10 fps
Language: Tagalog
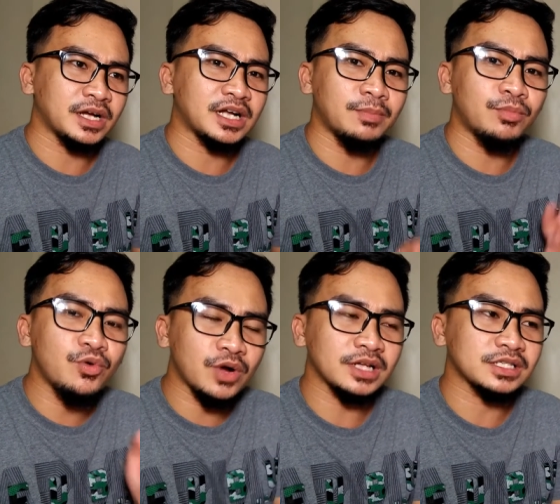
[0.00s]

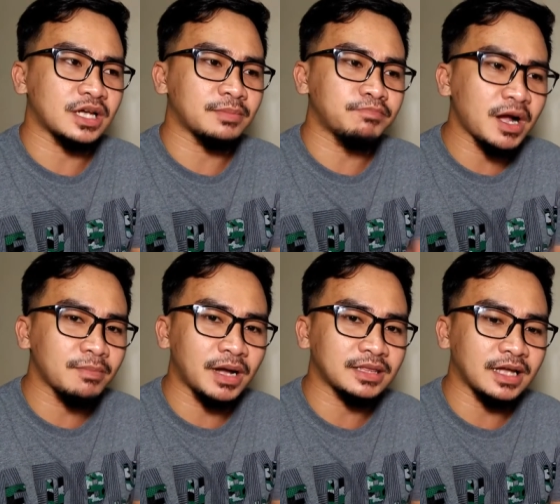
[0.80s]
nagabunga sang
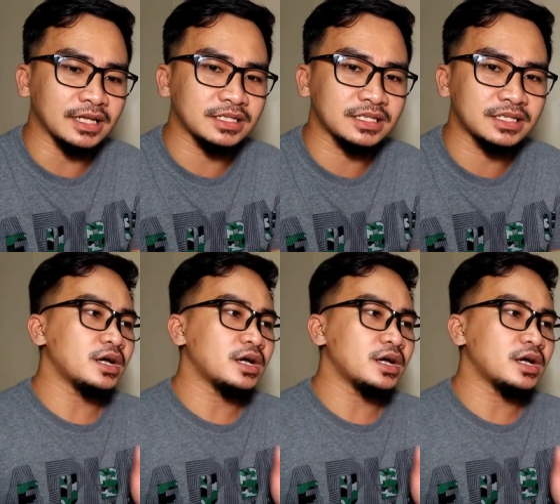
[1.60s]
pagbatas.